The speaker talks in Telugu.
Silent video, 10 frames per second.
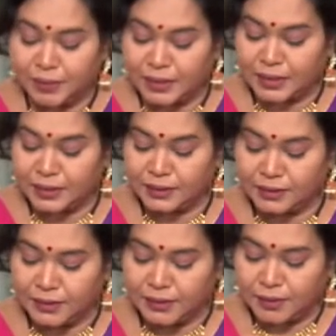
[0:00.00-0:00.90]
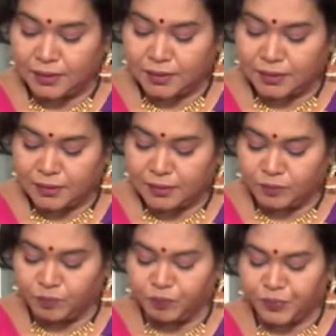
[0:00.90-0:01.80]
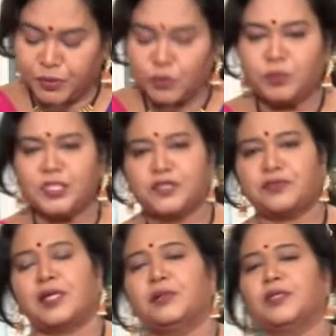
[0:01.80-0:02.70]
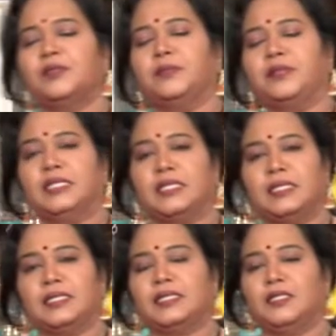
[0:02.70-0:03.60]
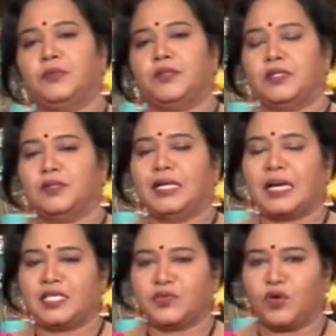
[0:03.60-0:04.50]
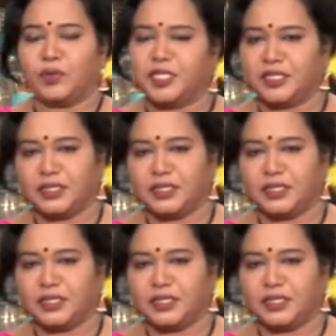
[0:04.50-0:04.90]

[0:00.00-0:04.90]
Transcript: పిల్లలకి టూ మచ్ ఫైబర్ కూడా పిల్లలకి ఏంటంటే పొట్టలో గ్యాస్ ఫార్మేషన్